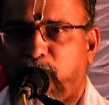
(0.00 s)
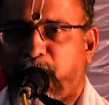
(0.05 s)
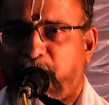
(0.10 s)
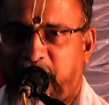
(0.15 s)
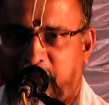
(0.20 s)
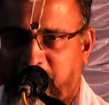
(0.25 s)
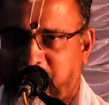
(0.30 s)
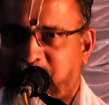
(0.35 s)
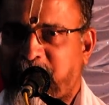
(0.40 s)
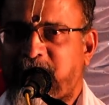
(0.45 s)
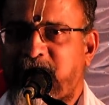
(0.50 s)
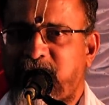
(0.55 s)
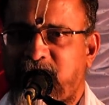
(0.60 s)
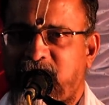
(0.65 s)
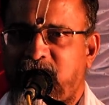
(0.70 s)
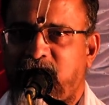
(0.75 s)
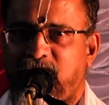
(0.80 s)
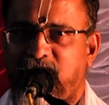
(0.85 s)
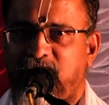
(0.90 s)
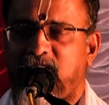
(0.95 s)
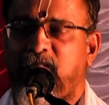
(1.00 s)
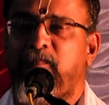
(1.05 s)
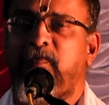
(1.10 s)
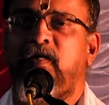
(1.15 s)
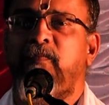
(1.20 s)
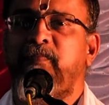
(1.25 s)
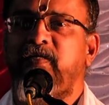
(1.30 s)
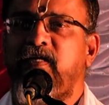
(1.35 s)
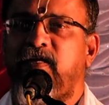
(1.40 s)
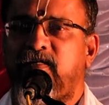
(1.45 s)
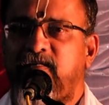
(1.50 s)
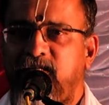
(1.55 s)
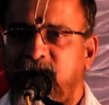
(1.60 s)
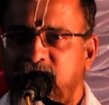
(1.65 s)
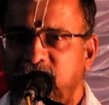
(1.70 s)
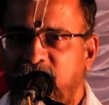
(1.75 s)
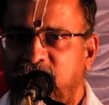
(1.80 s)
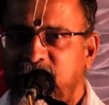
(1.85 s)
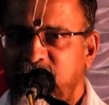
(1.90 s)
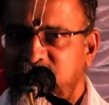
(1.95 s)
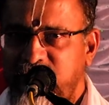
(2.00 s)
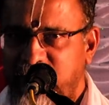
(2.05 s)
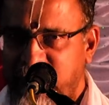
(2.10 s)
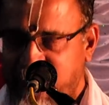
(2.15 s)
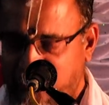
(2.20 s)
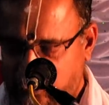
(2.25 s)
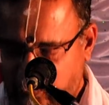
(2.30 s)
சொப்பனம் இந்த மாமி அழறா அந்த